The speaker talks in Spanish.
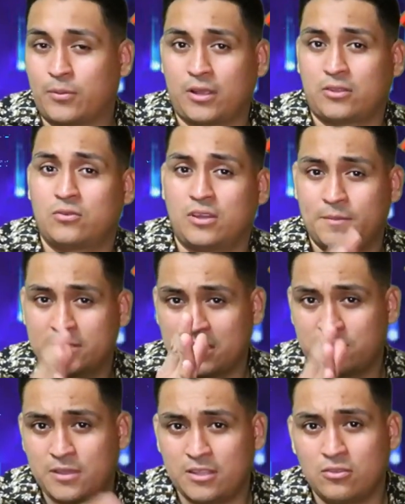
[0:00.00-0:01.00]
Porque tú que me
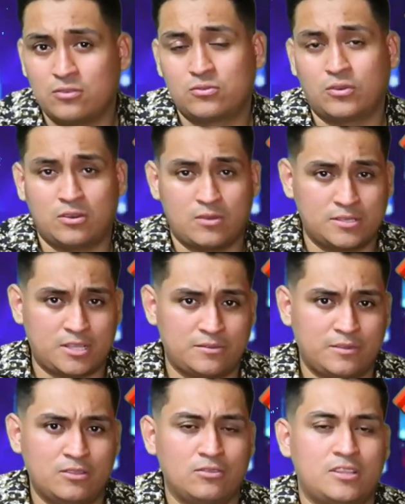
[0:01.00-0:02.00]
estás viendo, tú que nos estás
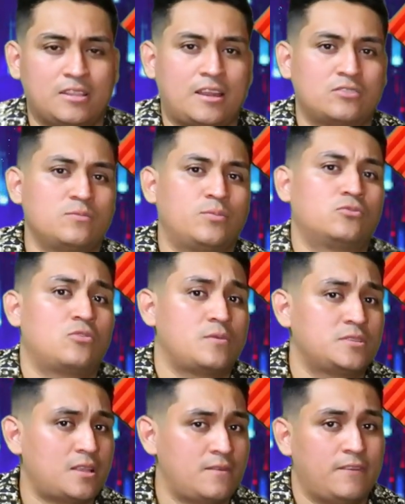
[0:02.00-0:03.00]
viendo, tendrás un punto de
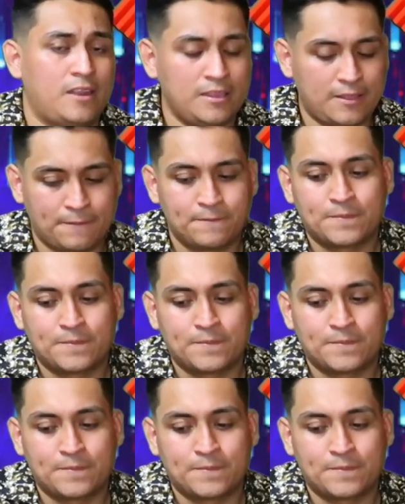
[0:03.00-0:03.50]
vista diferente.